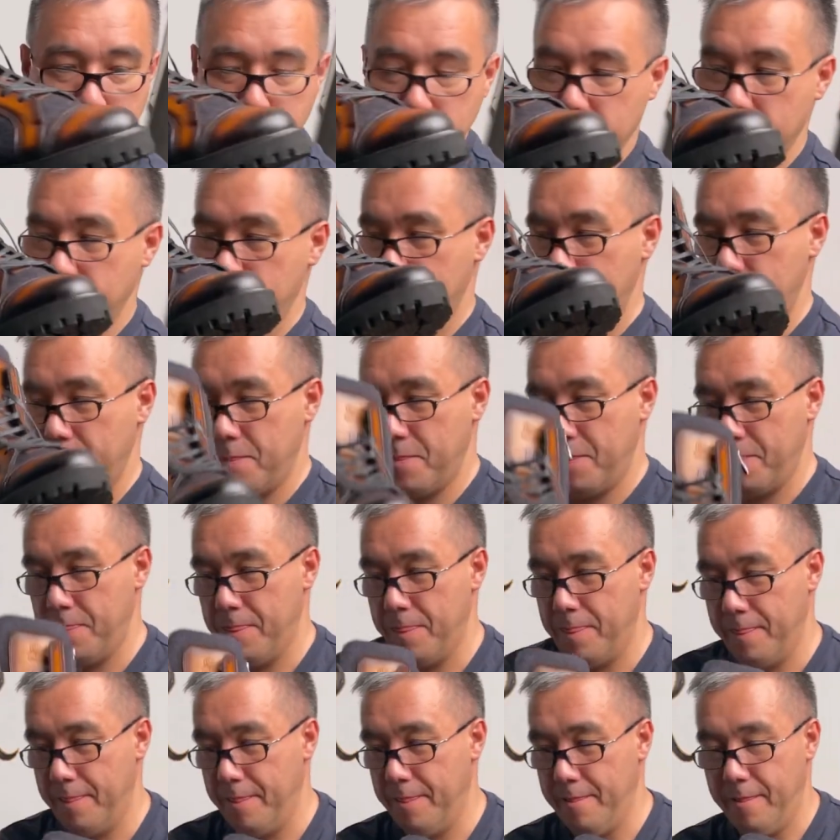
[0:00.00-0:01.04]
это а ты с них
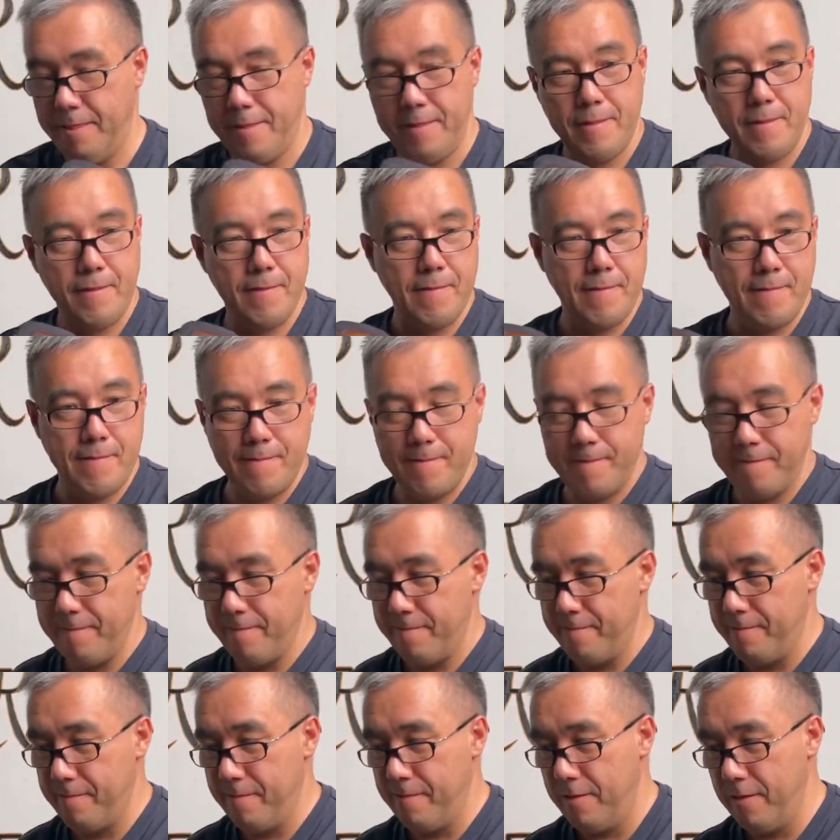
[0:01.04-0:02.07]
начал и очень
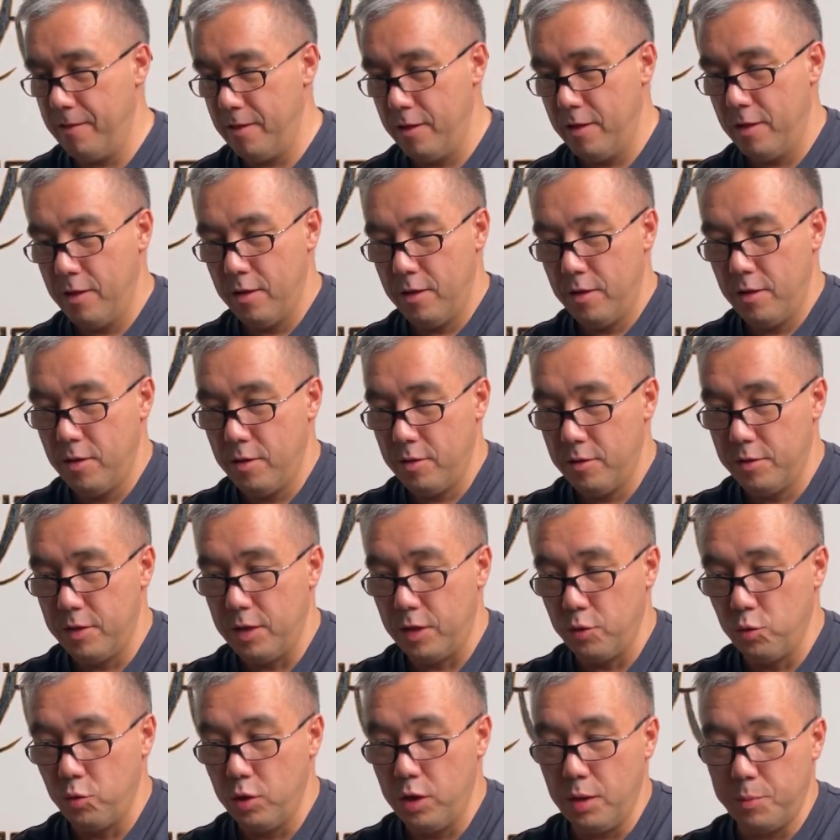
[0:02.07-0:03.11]
быстро с ними закончил. Да,
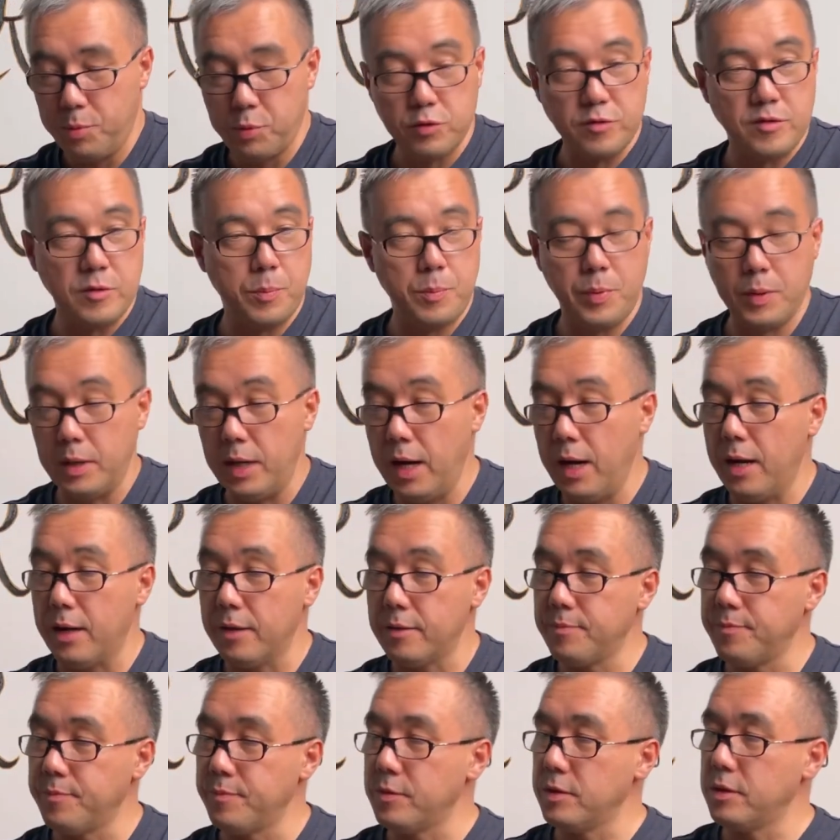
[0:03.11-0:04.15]
ну я просто... А,
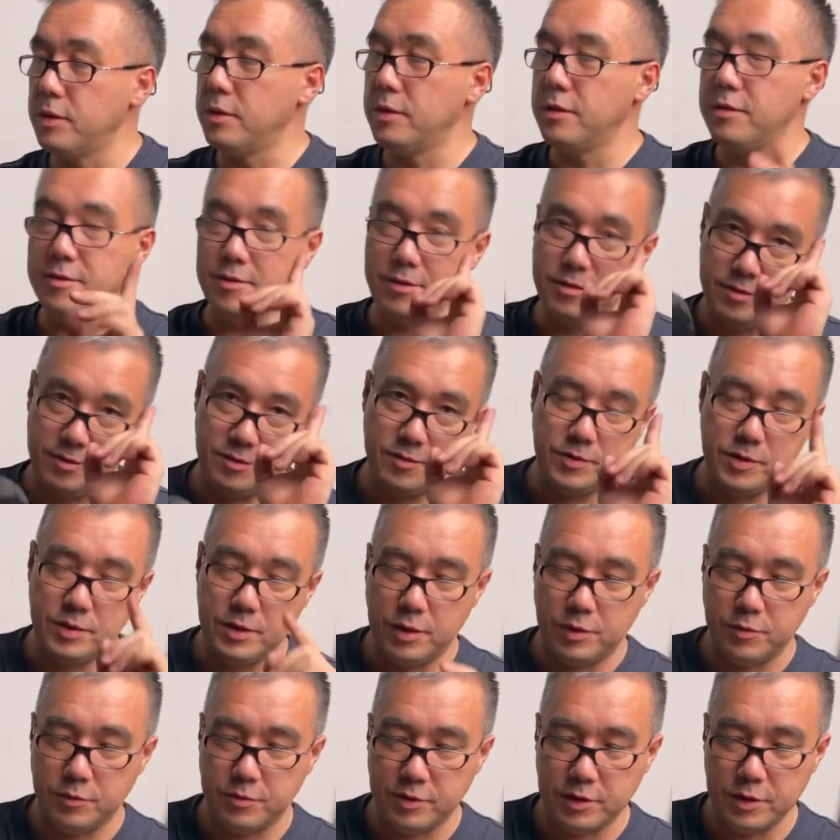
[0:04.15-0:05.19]
и,
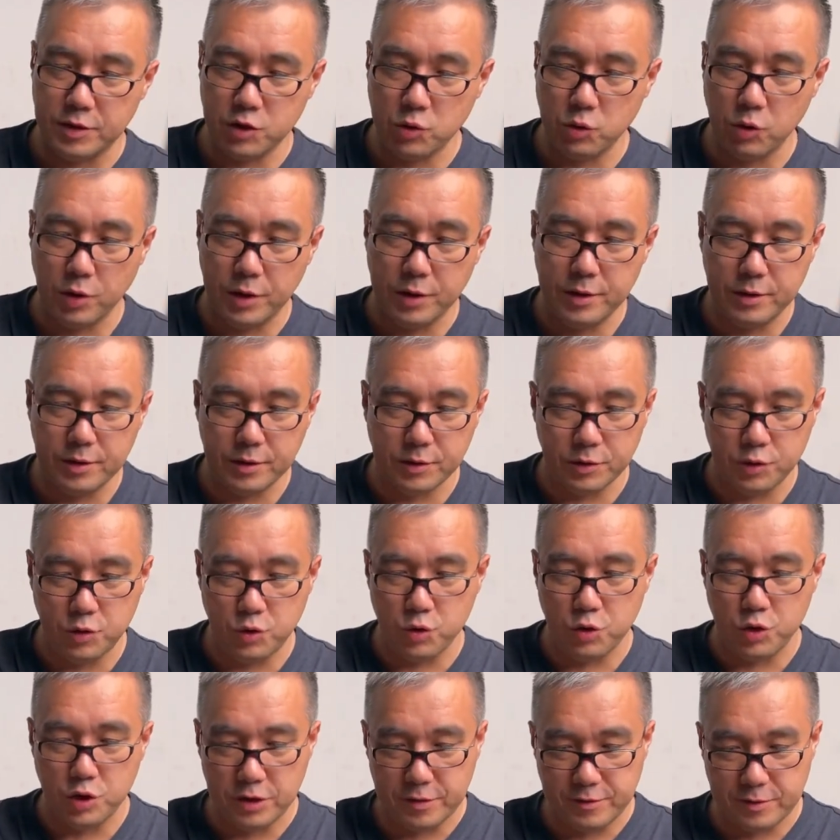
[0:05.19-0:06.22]
извиняюсь, я что хотел еще?
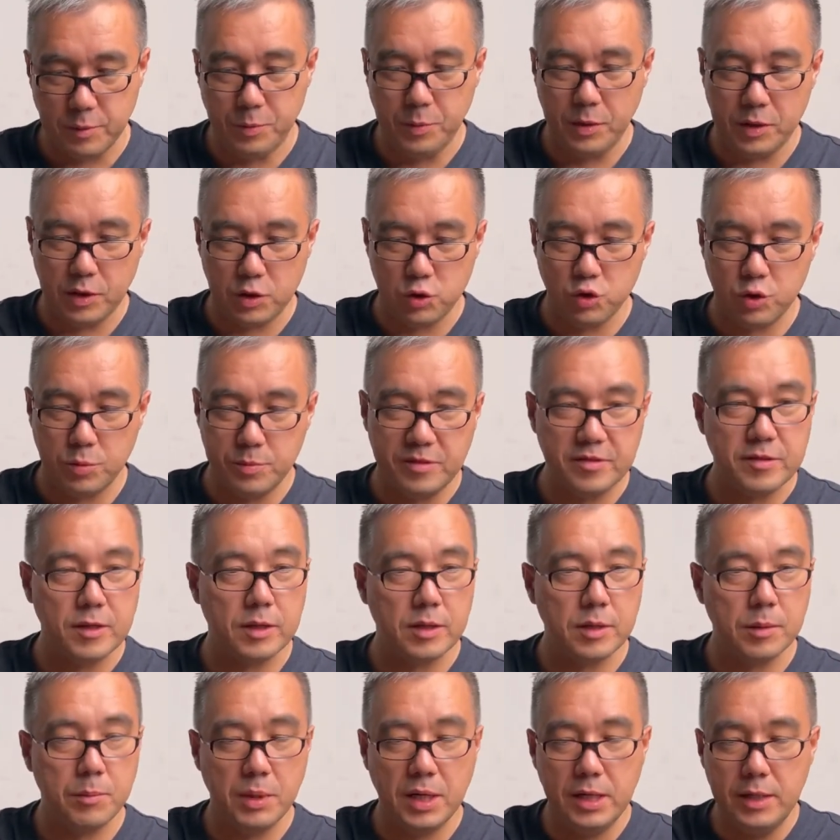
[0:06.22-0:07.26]
Сейчас я покажу
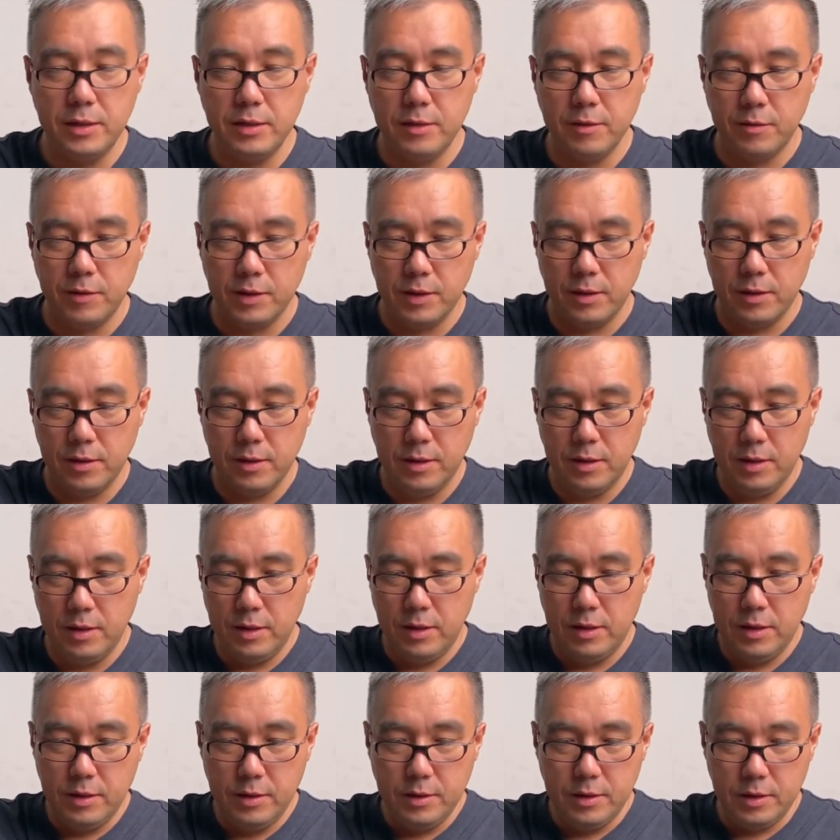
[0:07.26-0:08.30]
обязательно малиновые.
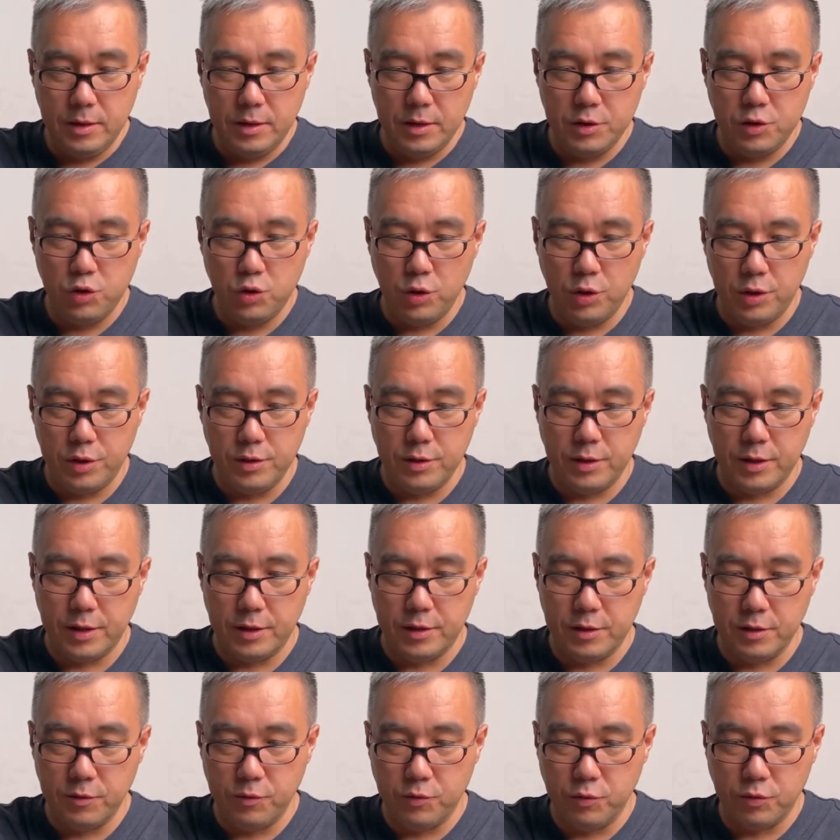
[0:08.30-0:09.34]
Я еще один
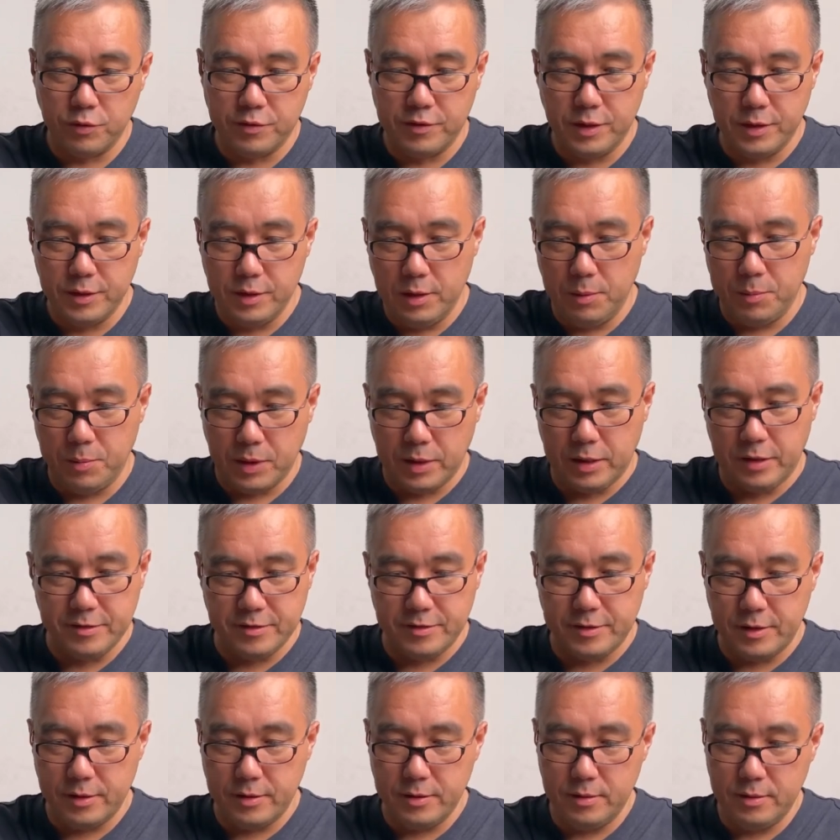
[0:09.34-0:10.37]
хотел функционал
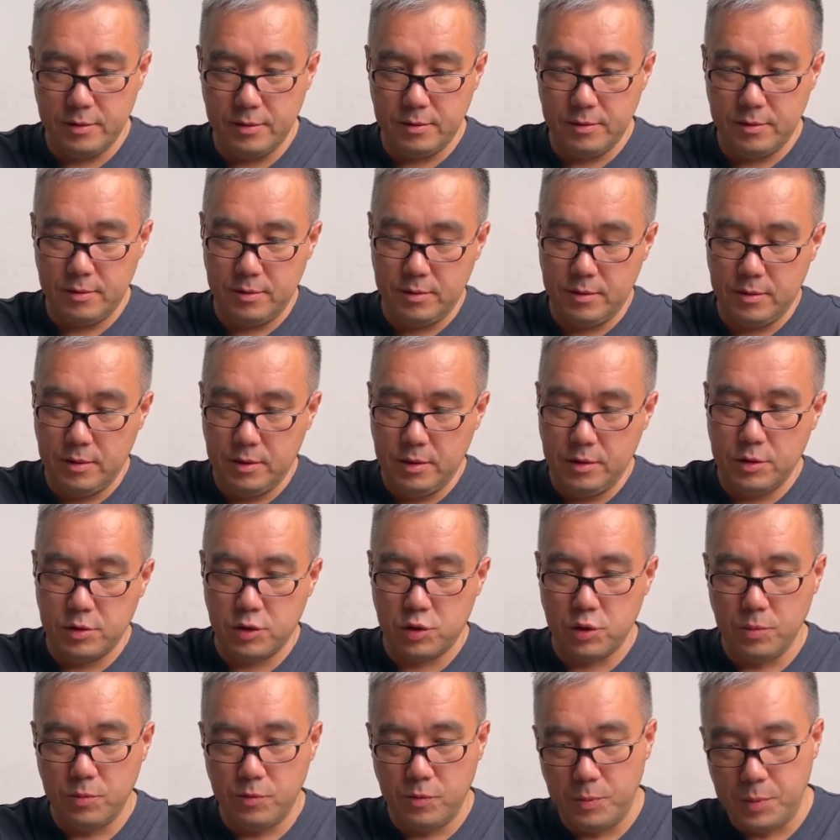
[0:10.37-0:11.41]
показать,
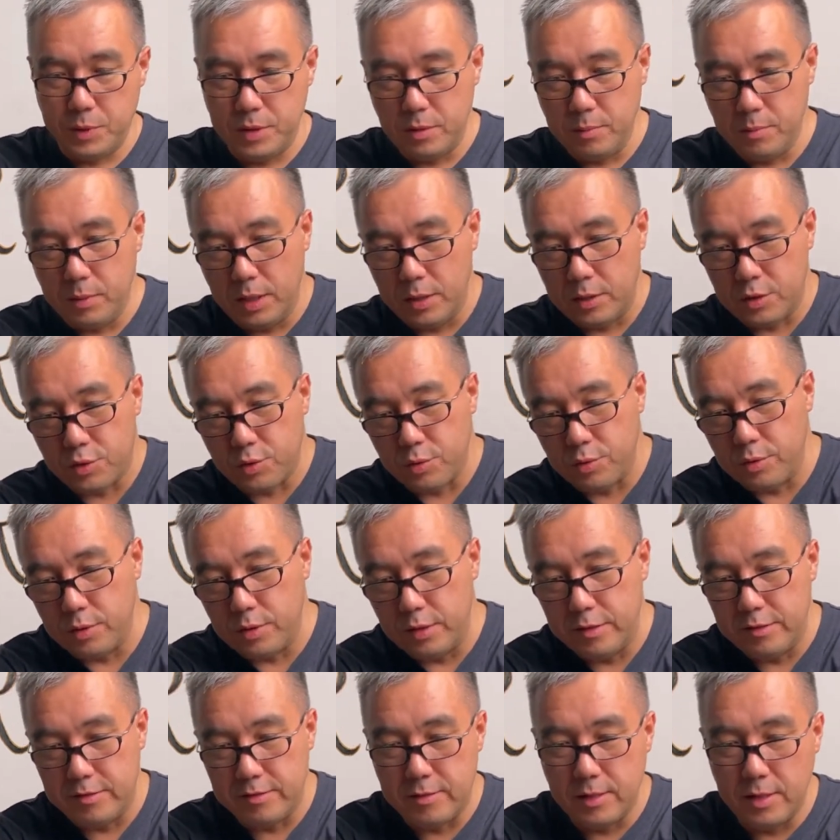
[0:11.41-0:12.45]
чтобы вы понимали, что
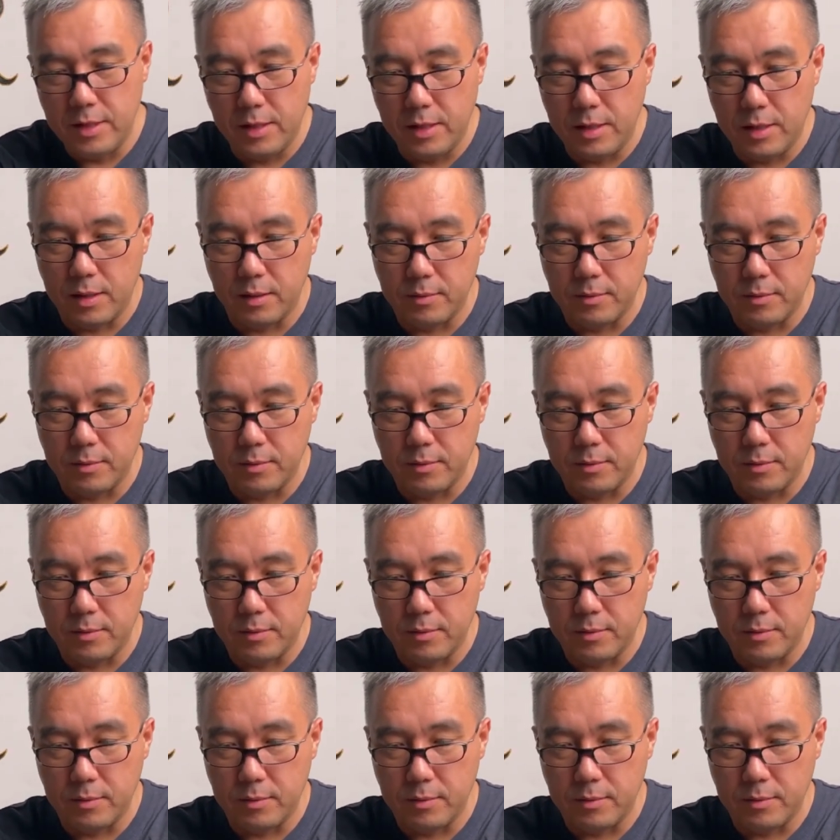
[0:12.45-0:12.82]
это изделие